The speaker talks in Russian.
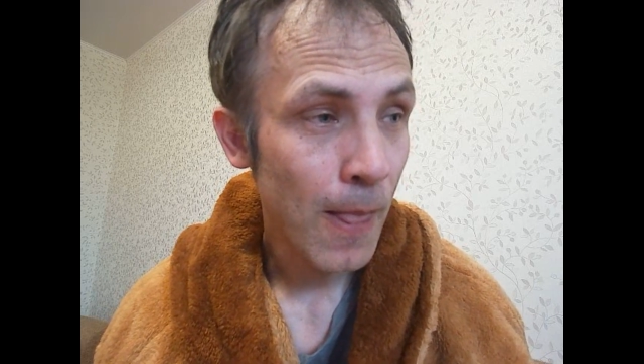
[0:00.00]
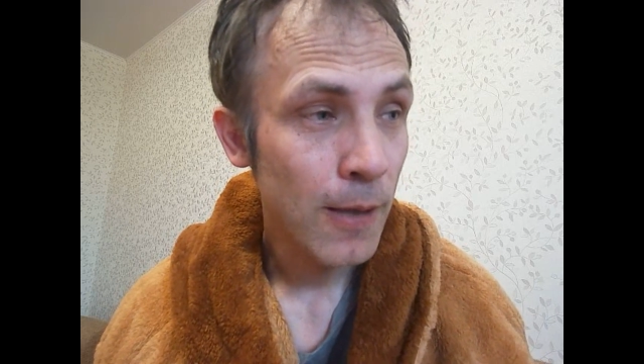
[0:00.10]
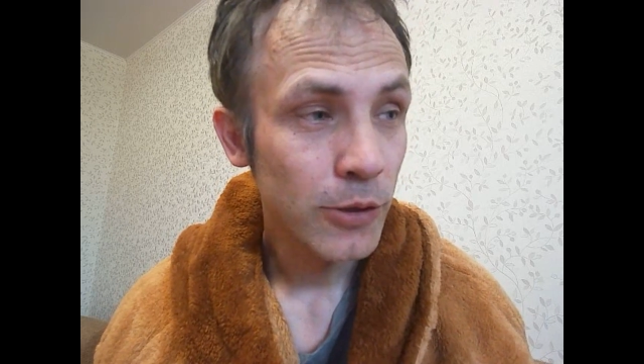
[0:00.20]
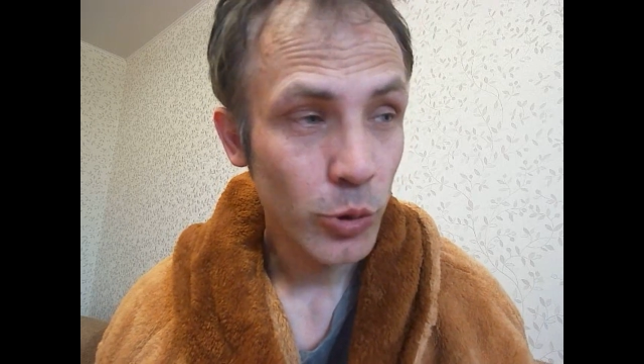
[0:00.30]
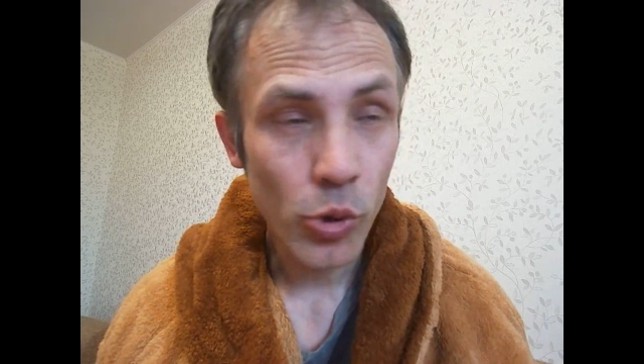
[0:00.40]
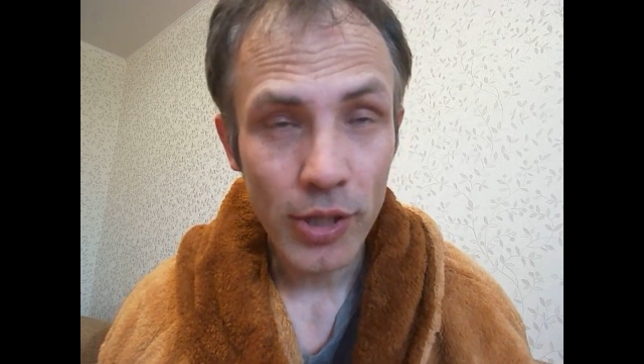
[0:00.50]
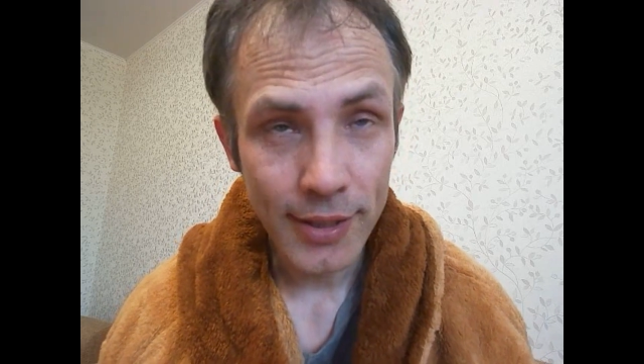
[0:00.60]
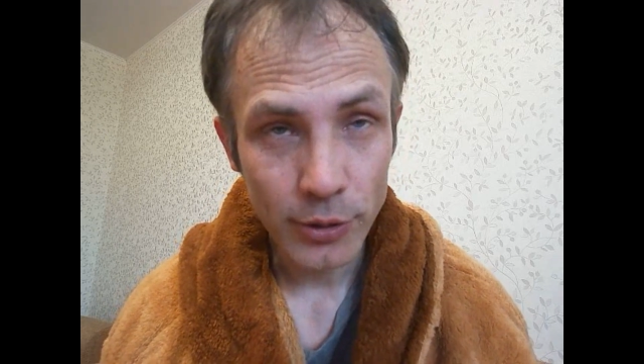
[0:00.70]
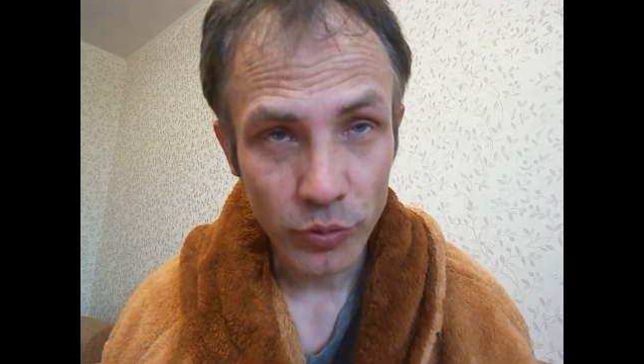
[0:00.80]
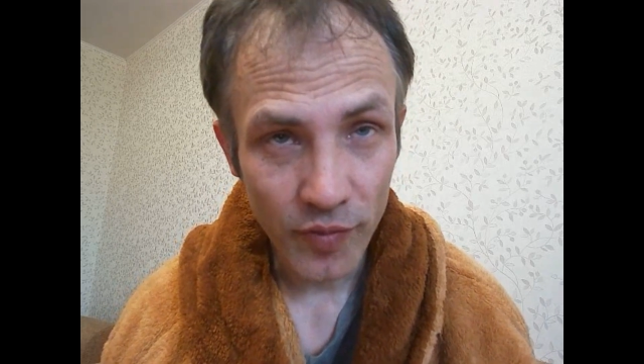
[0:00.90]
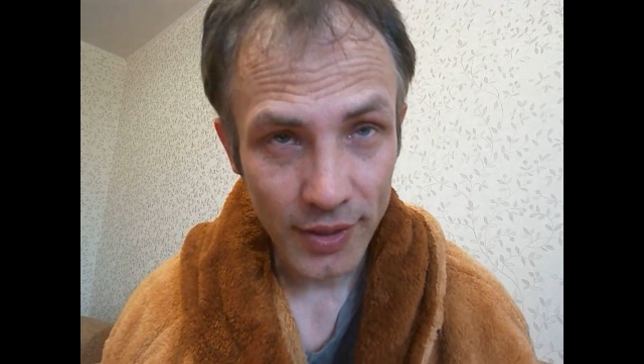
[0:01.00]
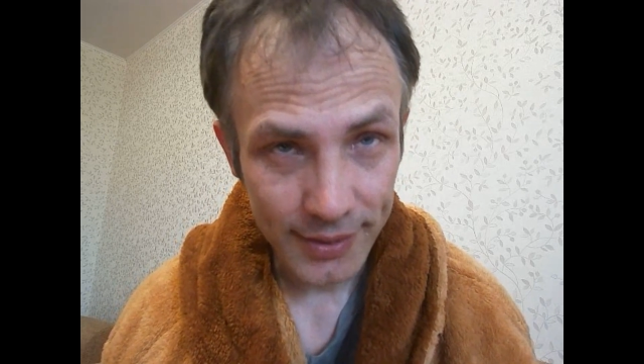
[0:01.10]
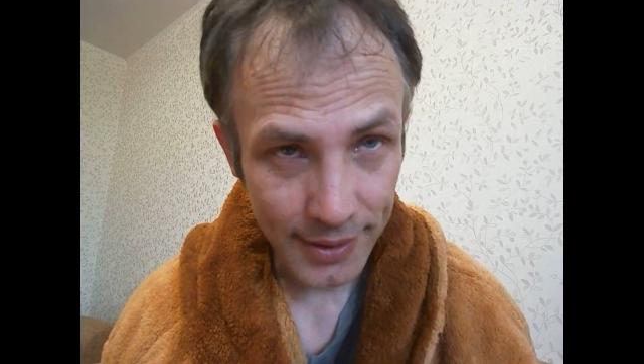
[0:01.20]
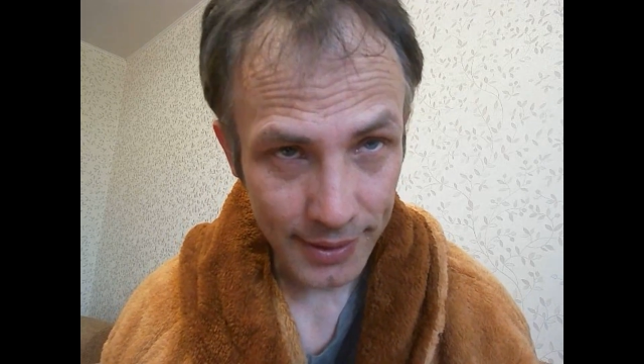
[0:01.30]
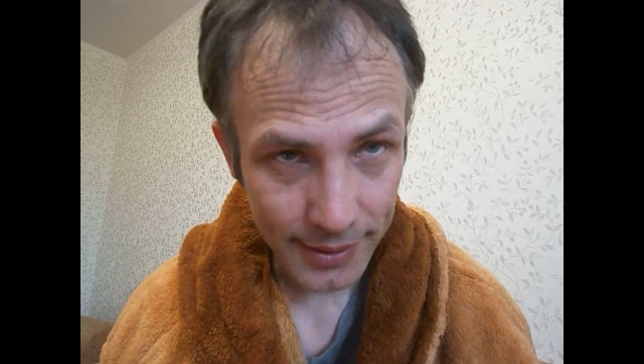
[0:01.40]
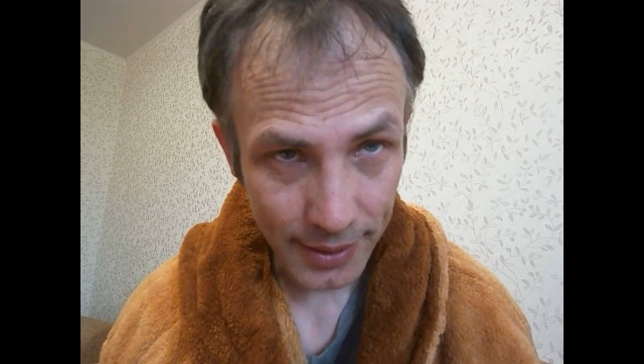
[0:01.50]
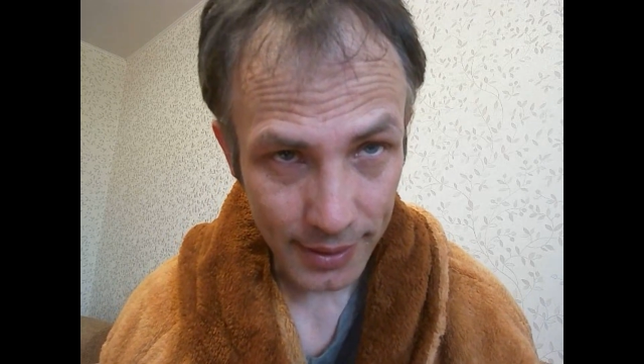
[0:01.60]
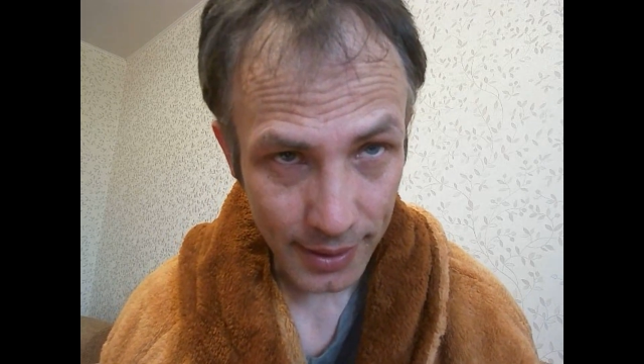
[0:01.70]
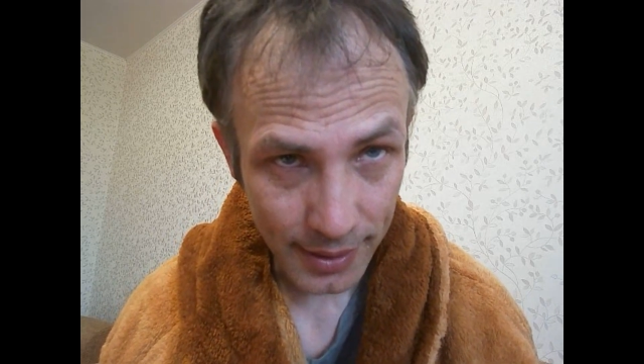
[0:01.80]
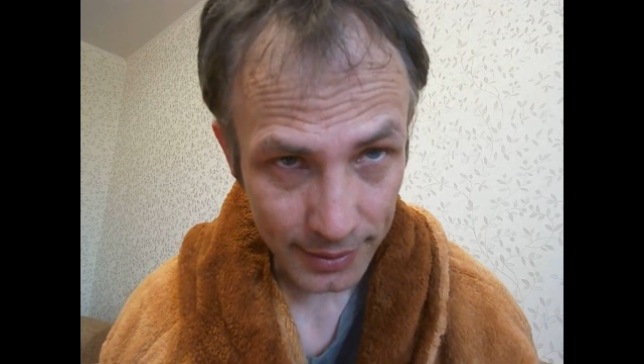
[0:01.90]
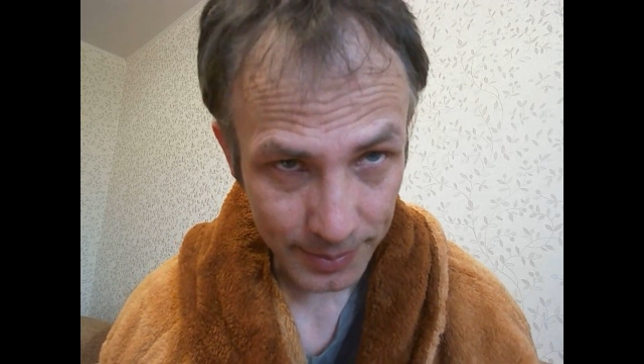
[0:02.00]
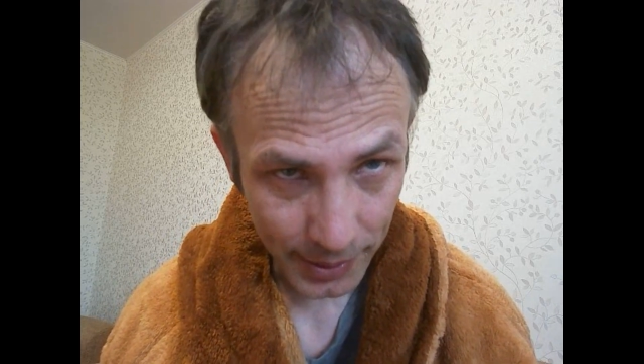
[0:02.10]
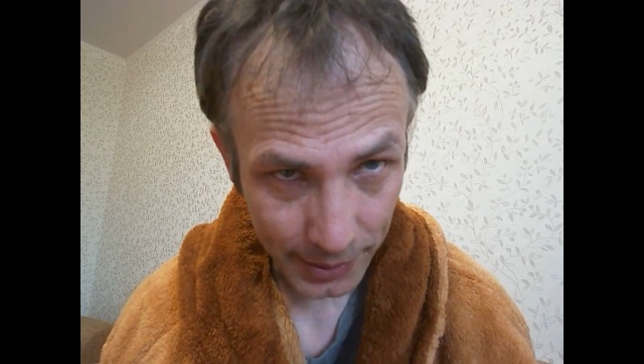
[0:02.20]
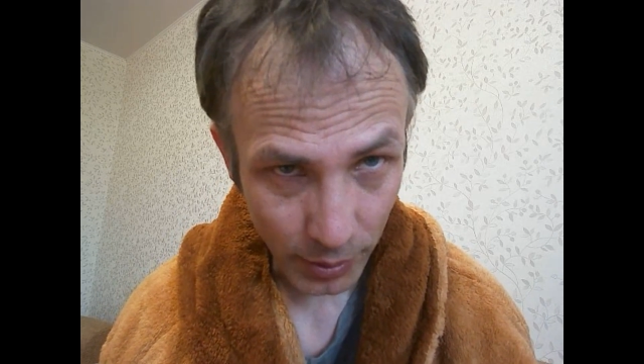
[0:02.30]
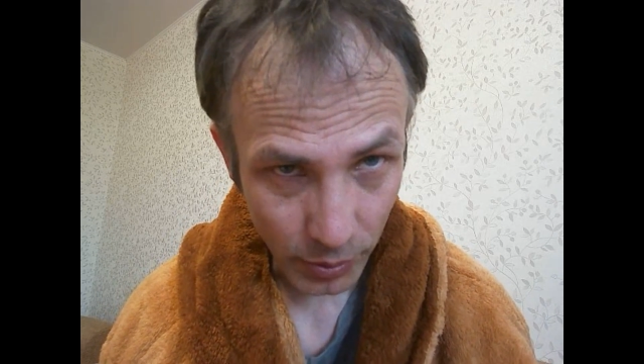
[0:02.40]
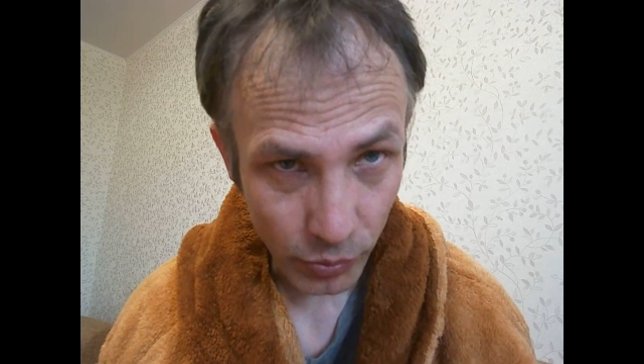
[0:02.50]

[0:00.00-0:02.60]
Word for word: сколько насувал Зенит тогда Спартаку,